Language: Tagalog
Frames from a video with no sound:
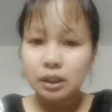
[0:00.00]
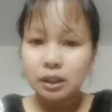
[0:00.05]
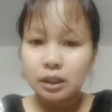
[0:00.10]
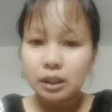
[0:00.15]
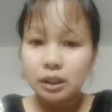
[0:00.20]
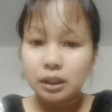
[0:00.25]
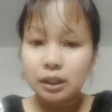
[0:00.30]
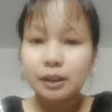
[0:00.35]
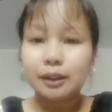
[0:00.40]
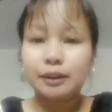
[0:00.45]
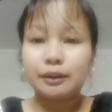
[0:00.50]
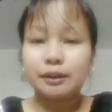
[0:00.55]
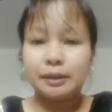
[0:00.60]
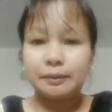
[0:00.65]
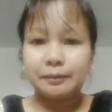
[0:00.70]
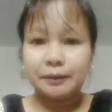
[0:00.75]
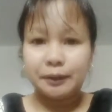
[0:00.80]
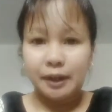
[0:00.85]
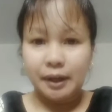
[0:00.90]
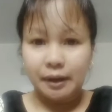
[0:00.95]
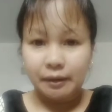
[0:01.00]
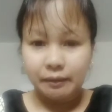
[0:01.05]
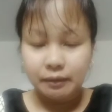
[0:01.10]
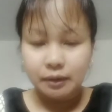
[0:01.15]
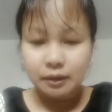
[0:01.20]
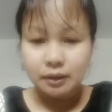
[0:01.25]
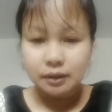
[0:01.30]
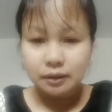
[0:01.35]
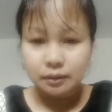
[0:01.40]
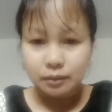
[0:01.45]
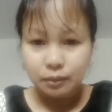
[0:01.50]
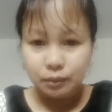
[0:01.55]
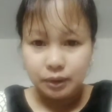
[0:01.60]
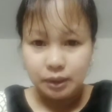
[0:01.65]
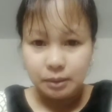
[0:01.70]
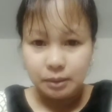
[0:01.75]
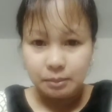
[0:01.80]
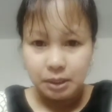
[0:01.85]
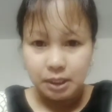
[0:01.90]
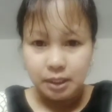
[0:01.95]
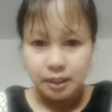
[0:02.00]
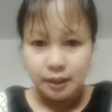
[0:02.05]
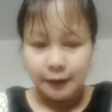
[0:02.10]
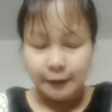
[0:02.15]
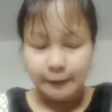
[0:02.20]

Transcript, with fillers: nagkaroon ng forever sa social media.